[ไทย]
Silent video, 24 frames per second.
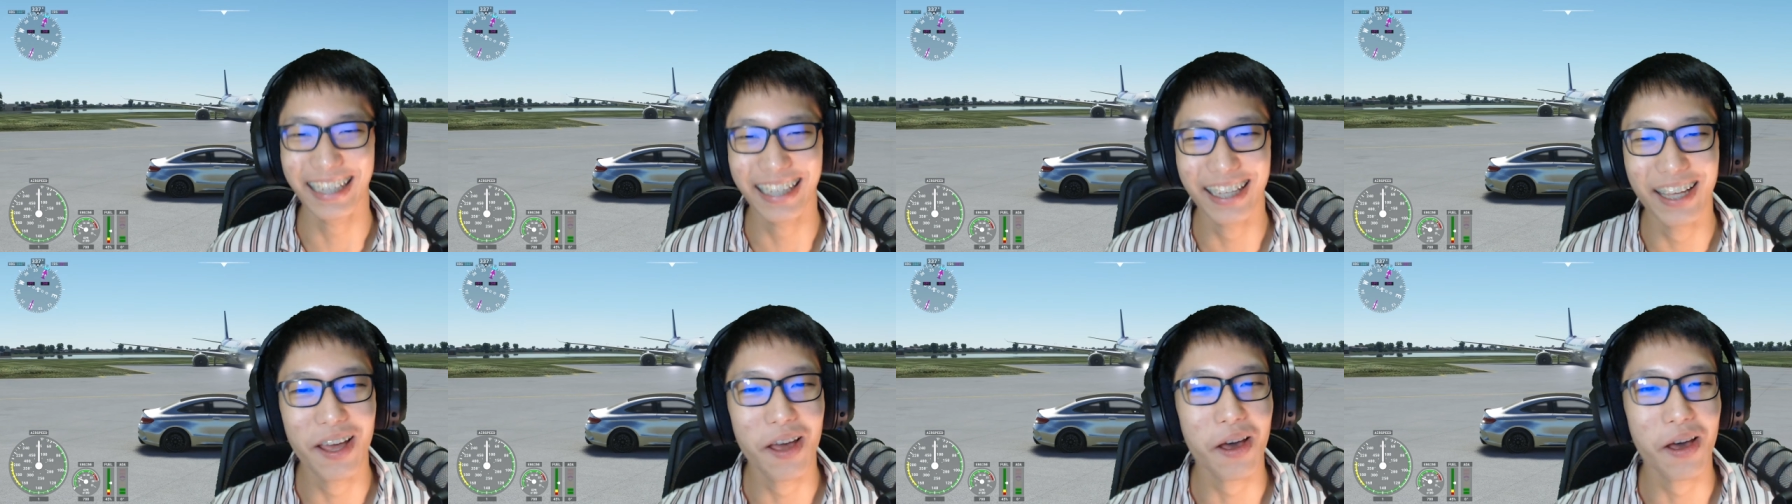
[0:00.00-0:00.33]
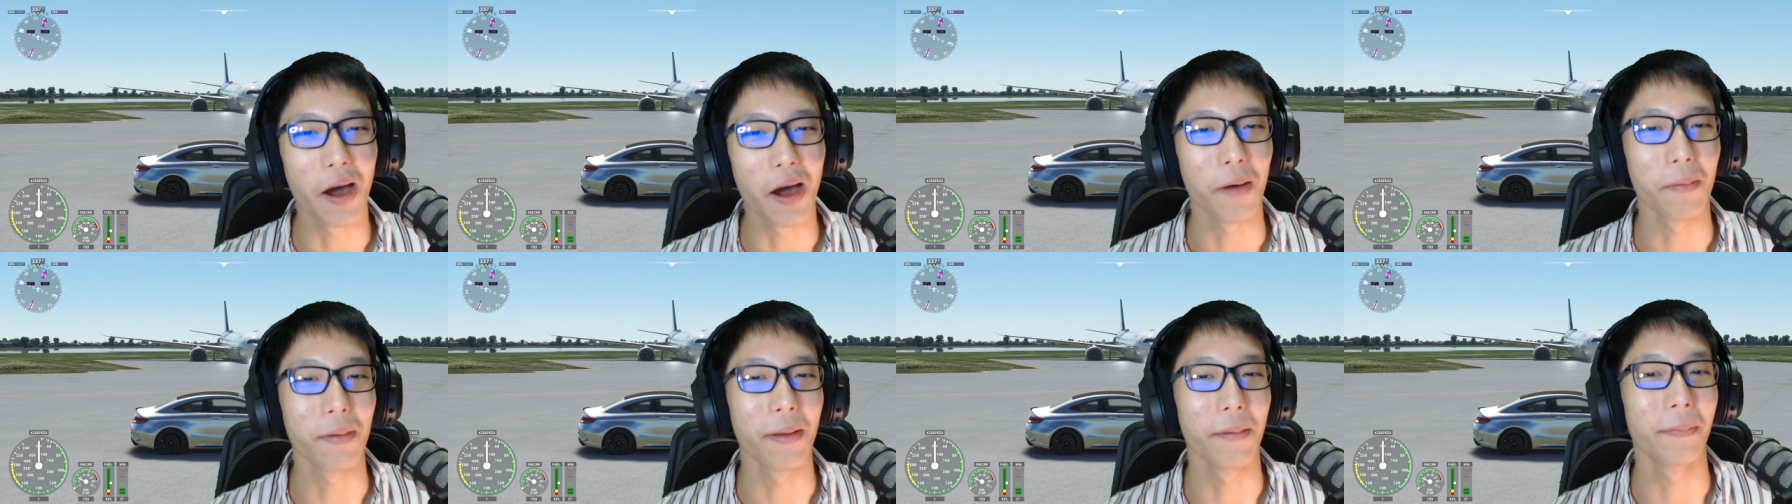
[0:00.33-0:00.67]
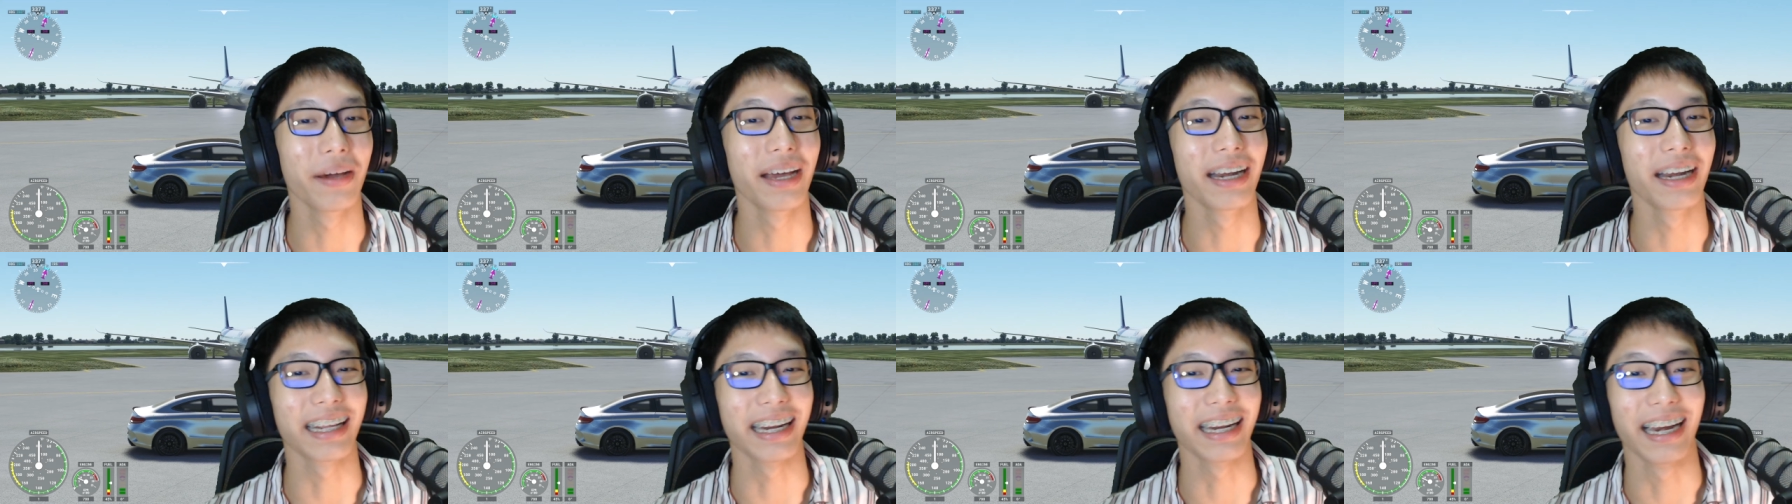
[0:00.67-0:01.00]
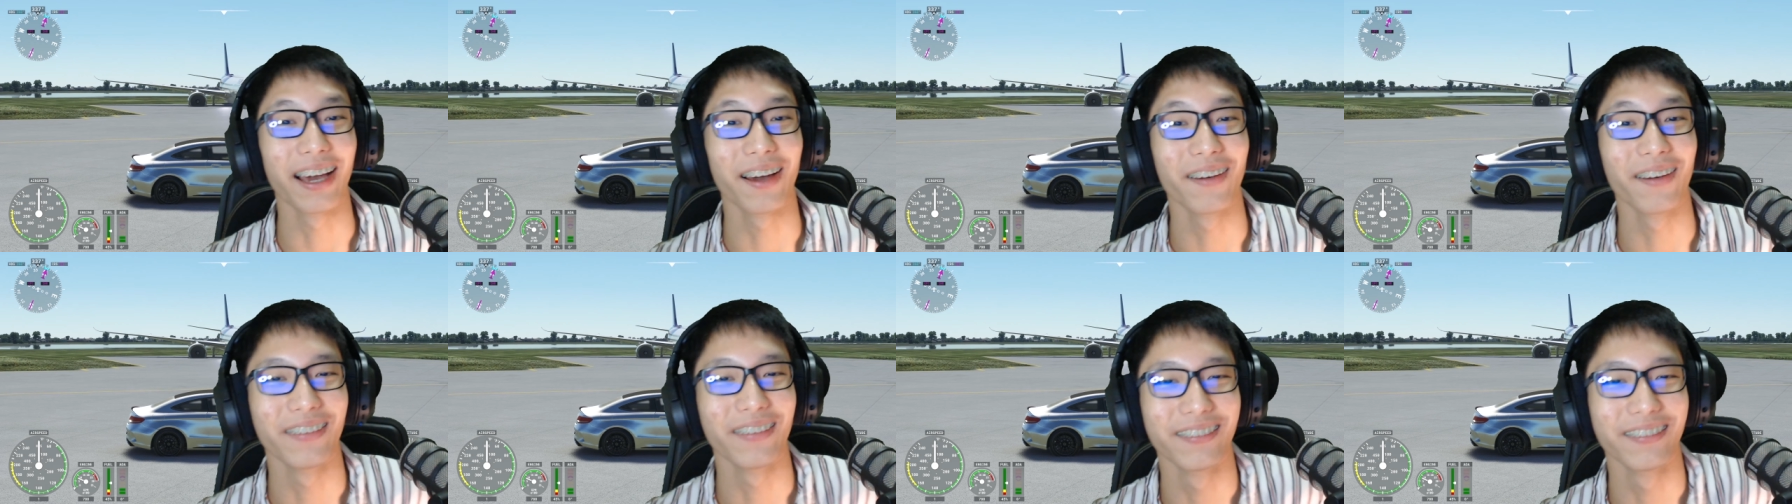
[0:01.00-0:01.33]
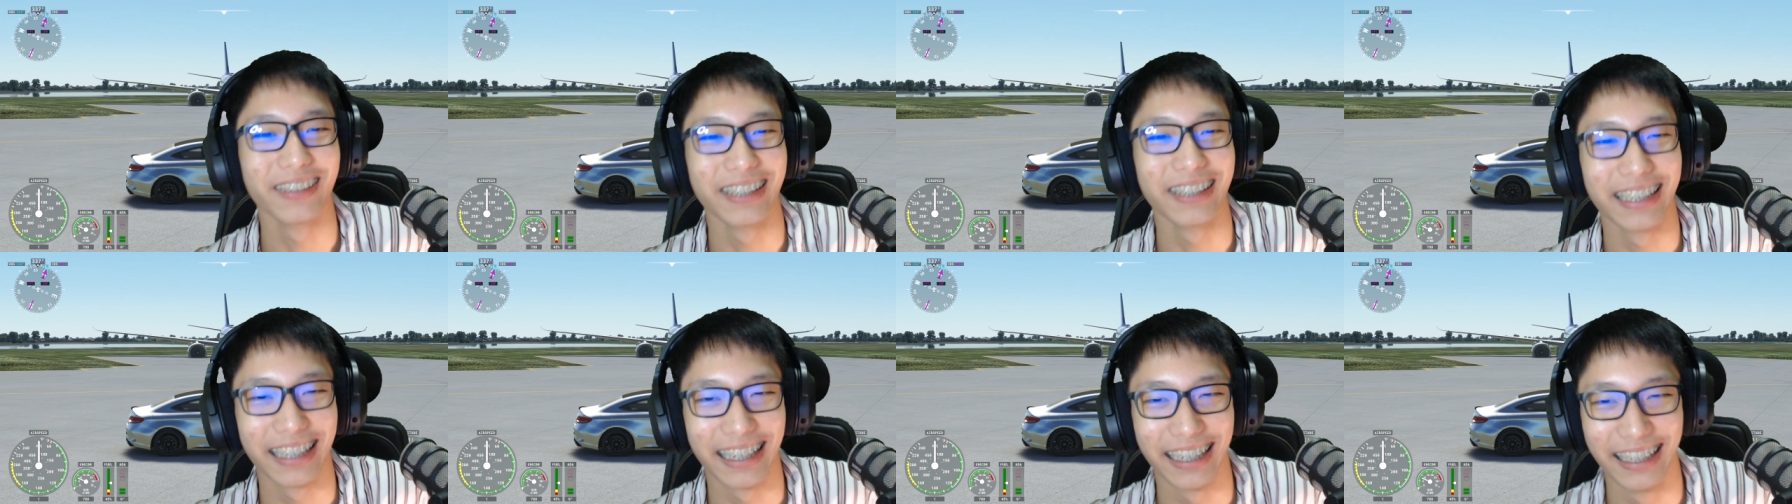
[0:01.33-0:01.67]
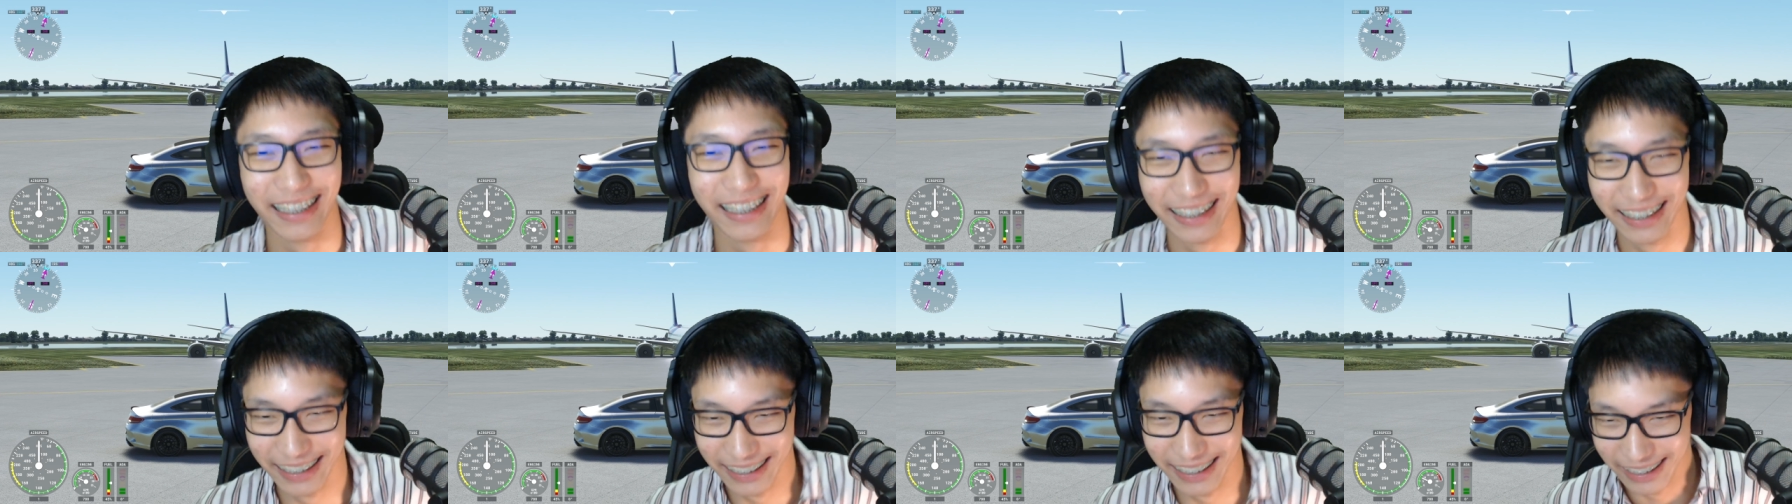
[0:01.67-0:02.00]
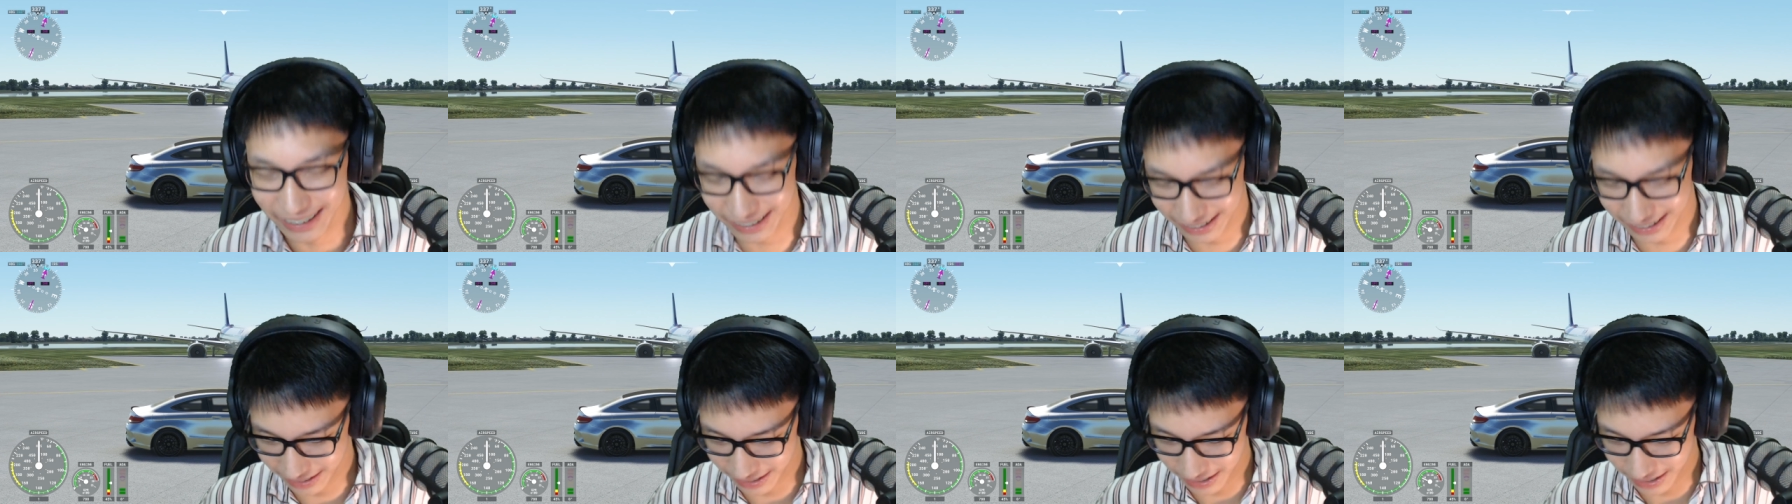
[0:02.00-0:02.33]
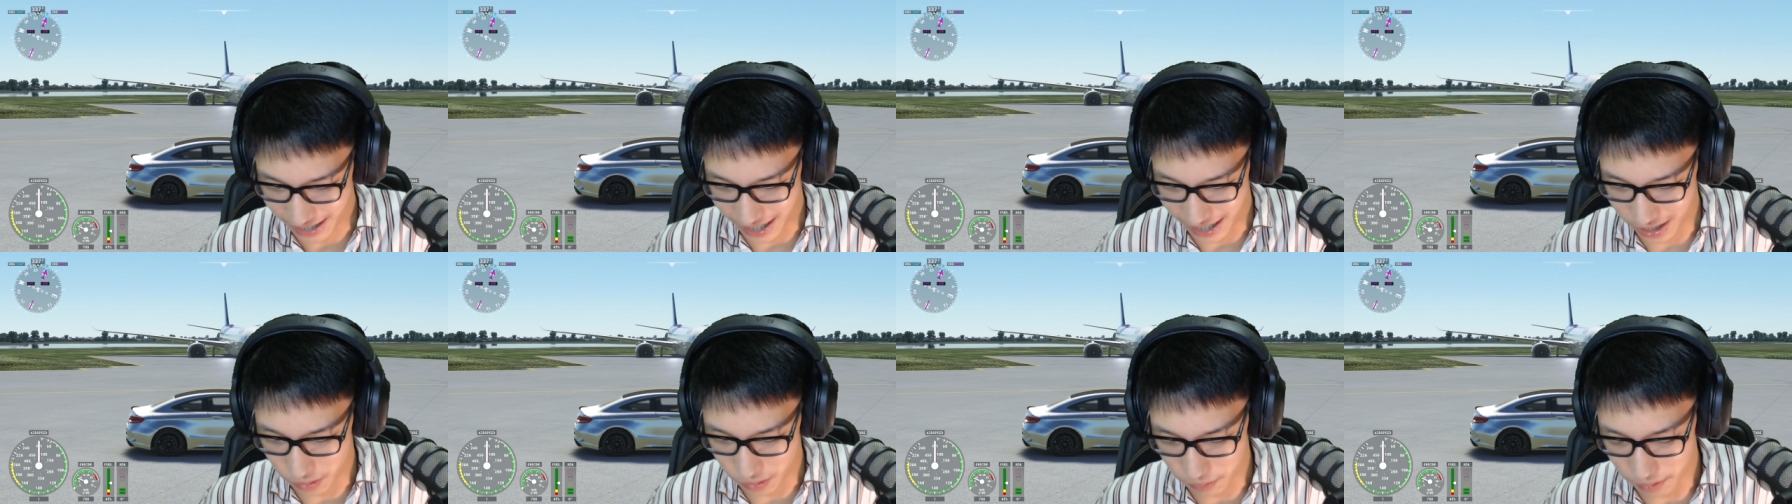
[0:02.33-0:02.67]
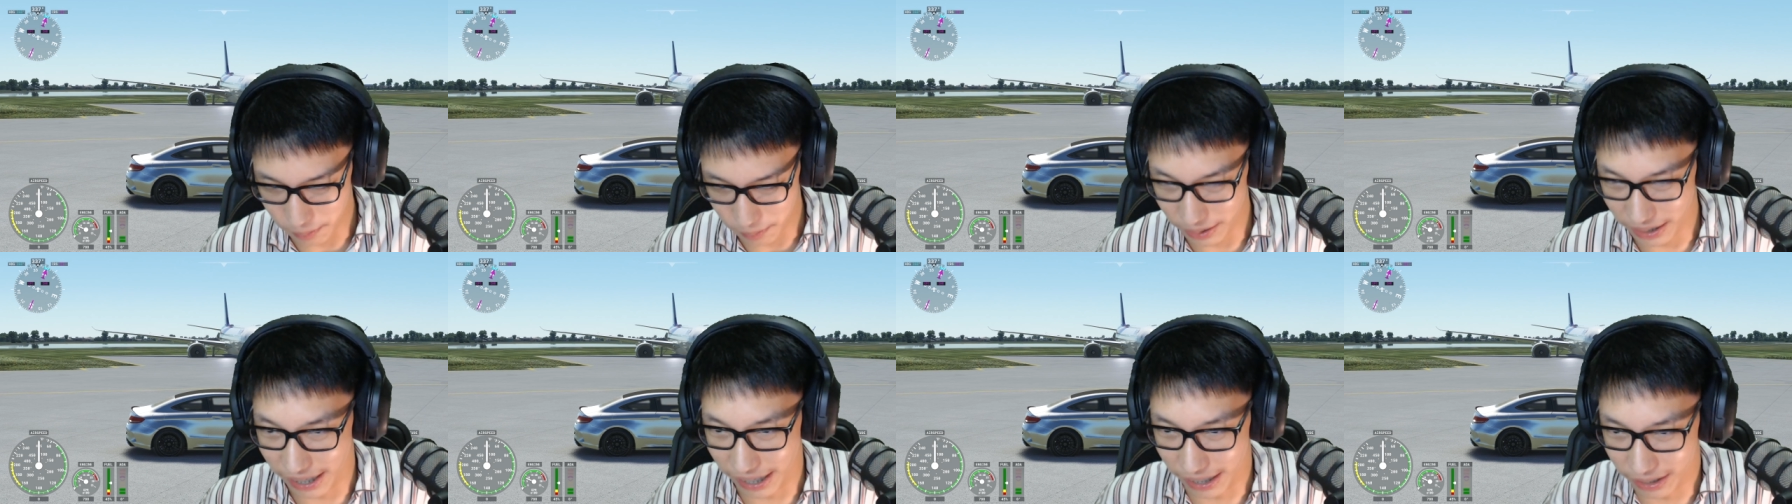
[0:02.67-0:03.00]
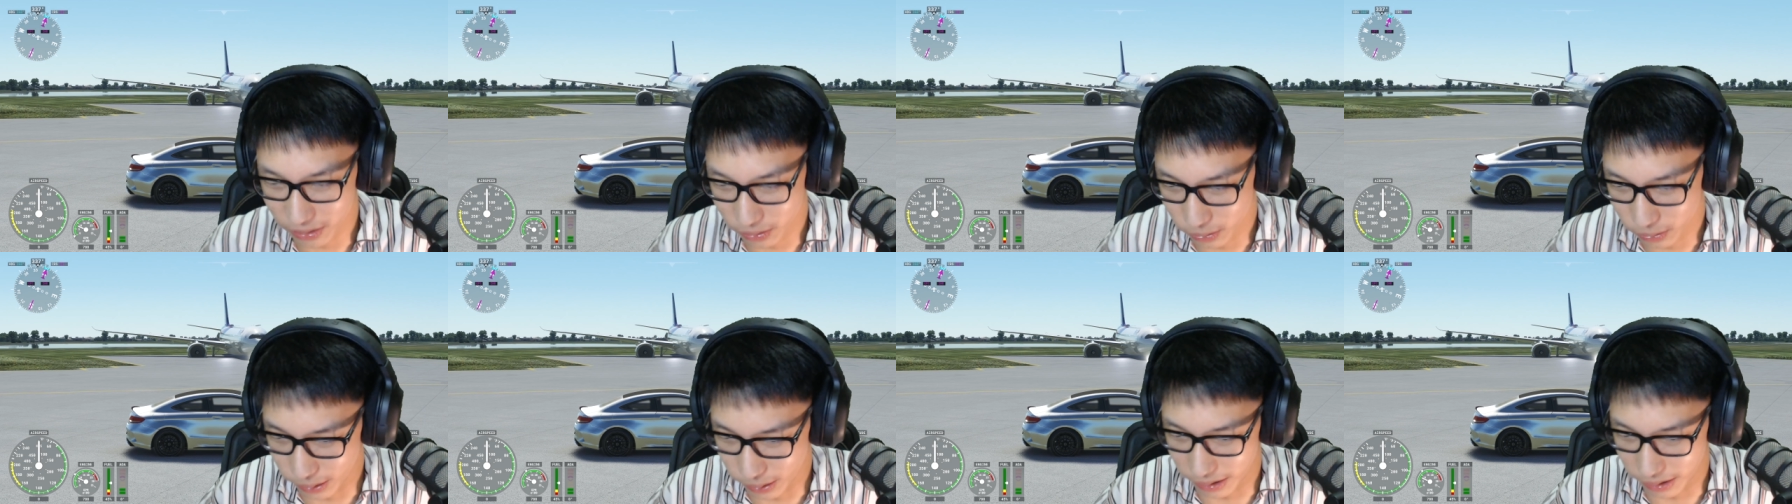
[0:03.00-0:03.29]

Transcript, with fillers: เขาเป็นเพื่อนกันนะเดี๋ยวพี่ไปหาอยู่